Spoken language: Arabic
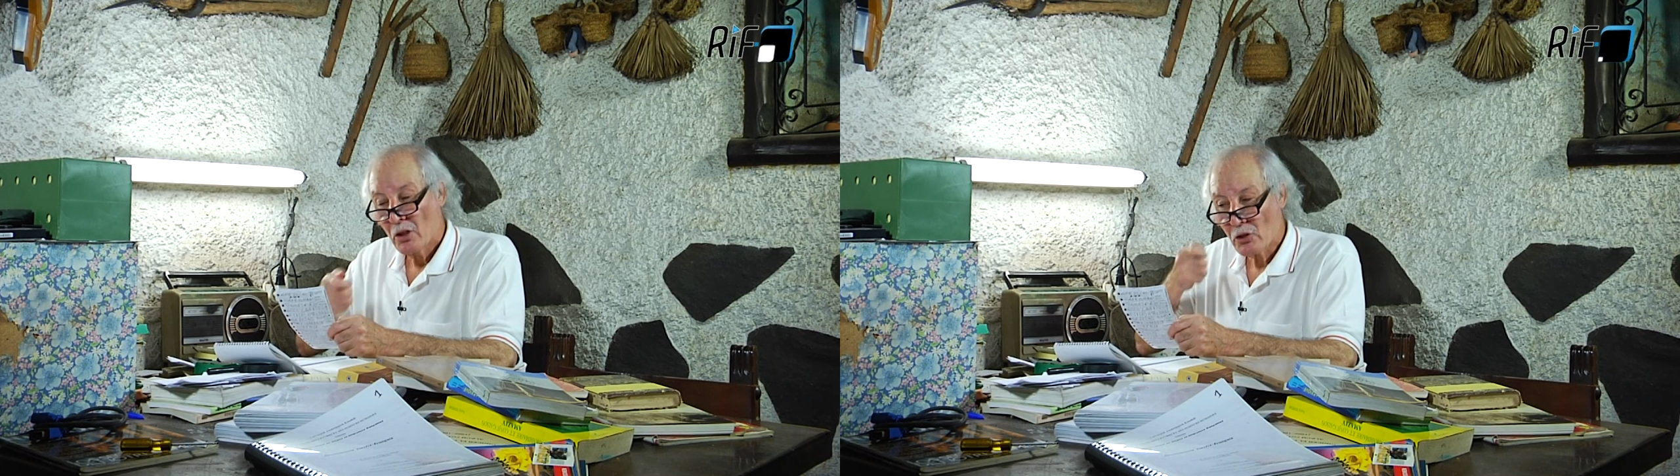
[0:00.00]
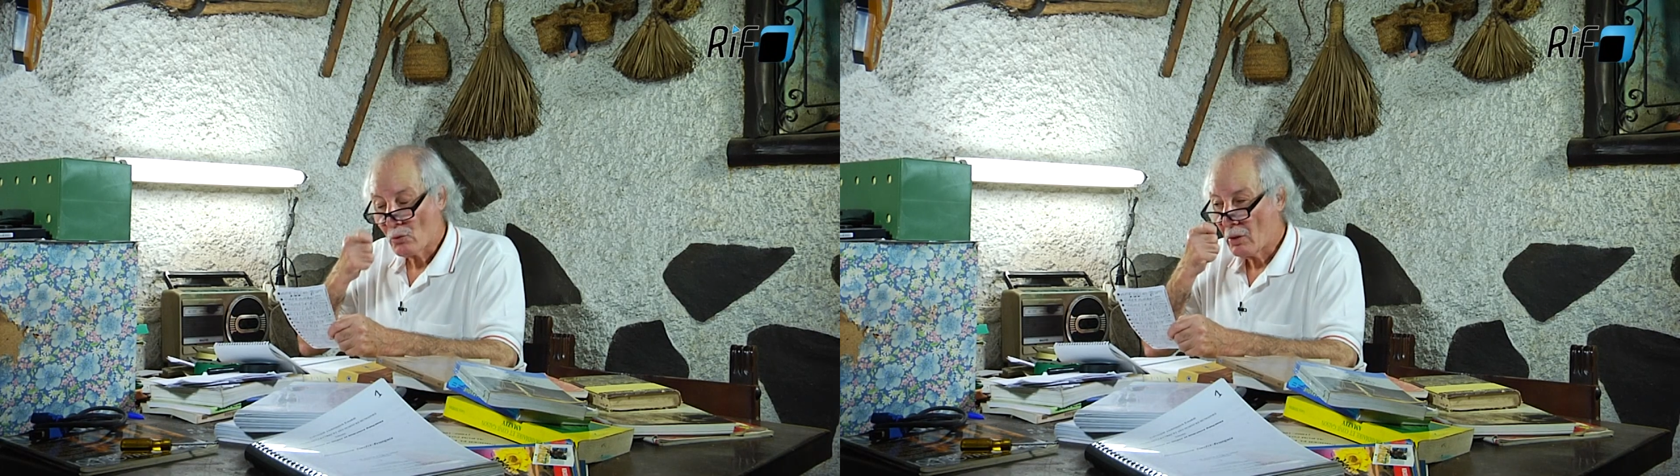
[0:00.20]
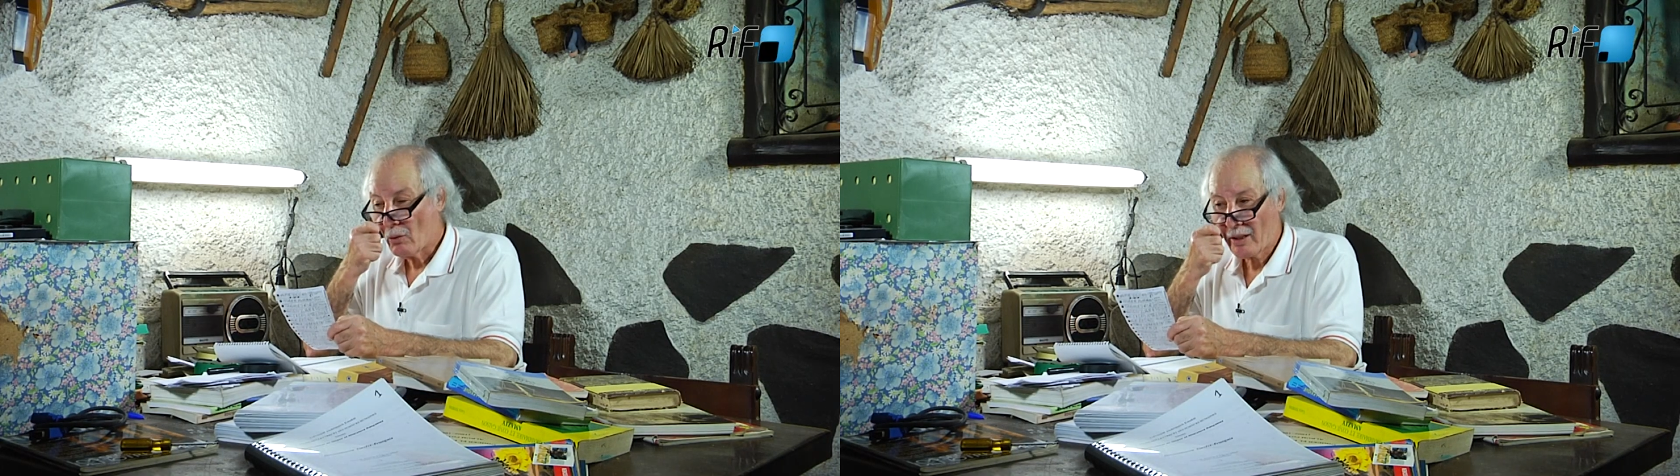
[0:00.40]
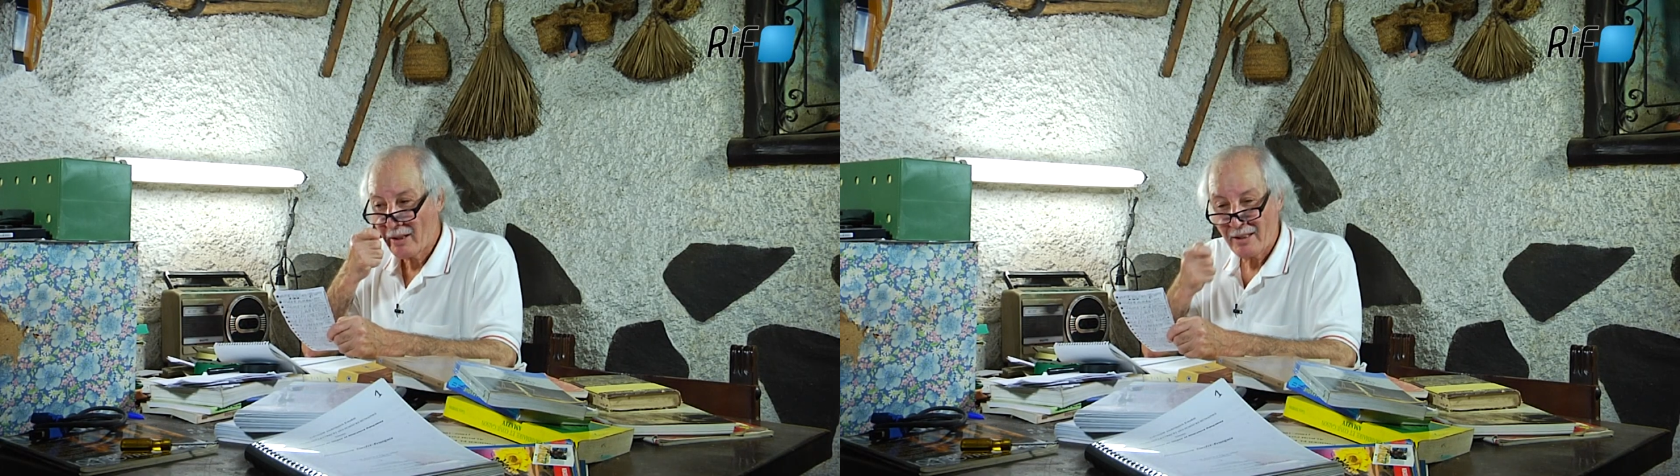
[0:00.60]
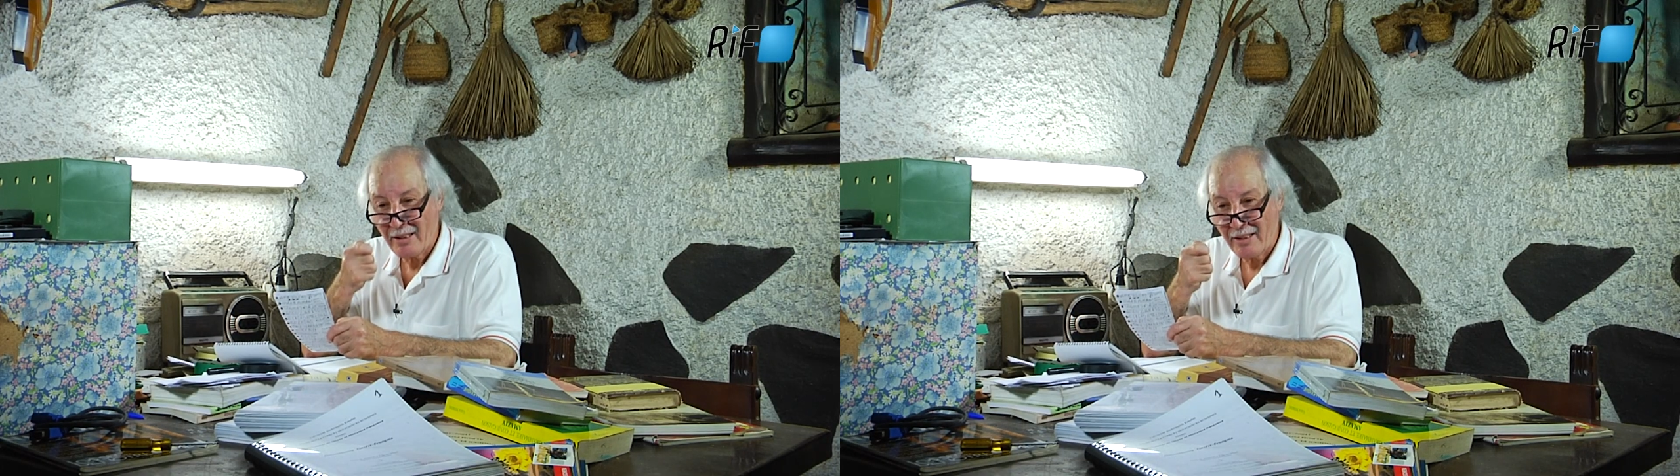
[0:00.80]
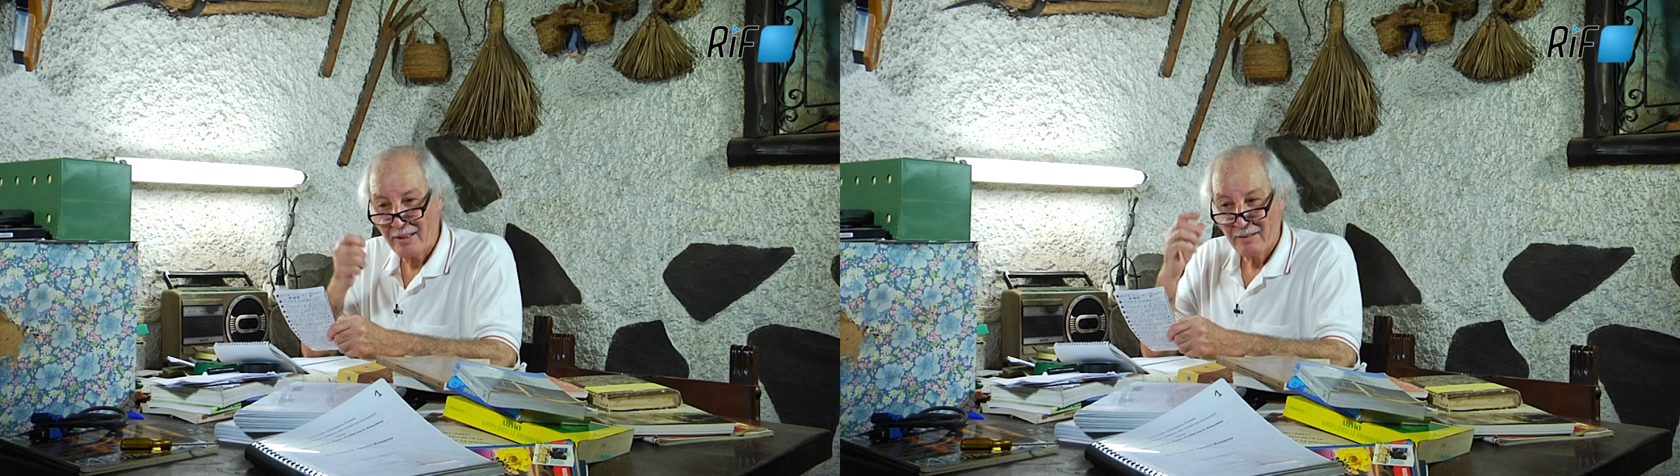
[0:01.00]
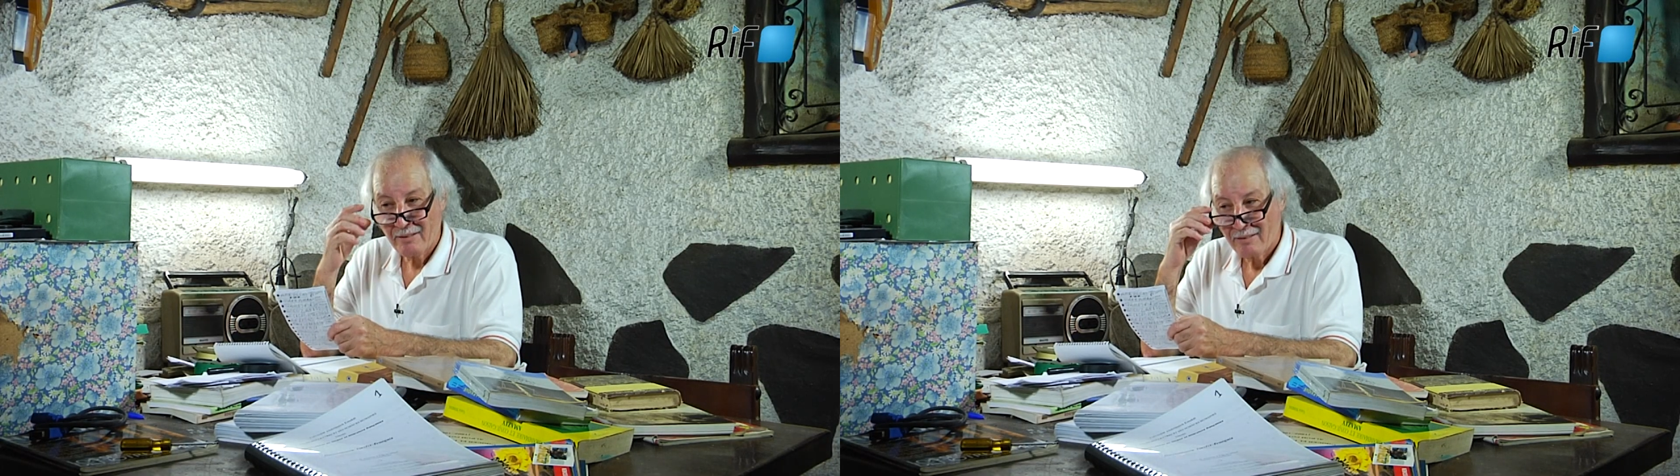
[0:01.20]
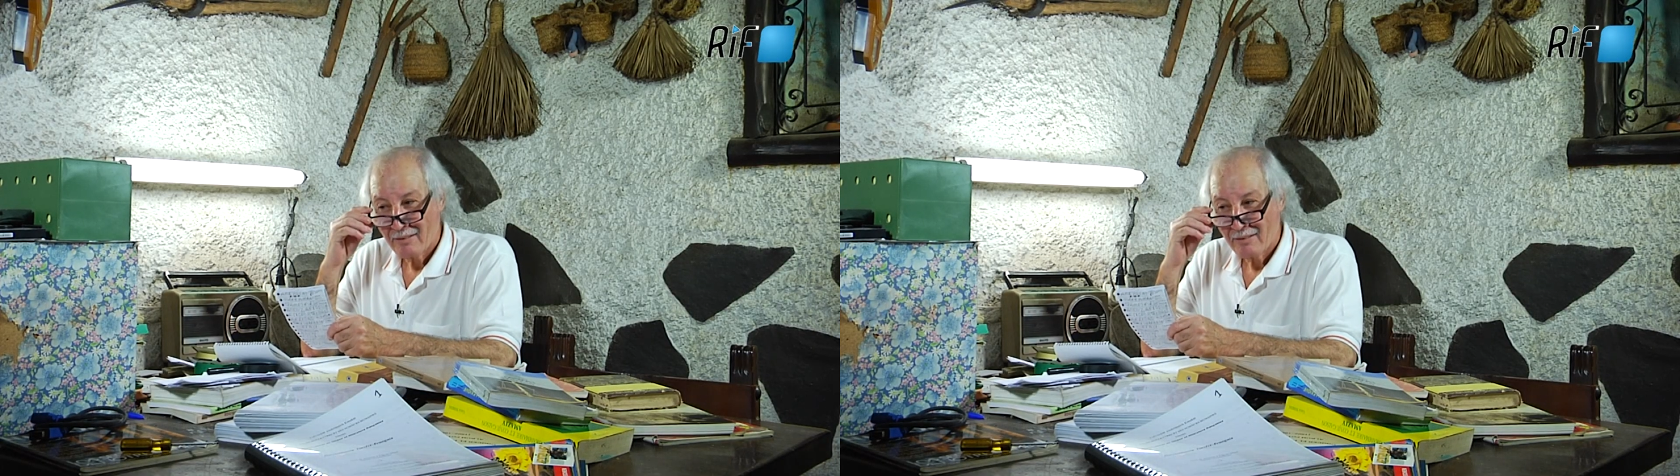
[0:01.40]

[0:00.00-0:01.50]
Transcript: موار النغنية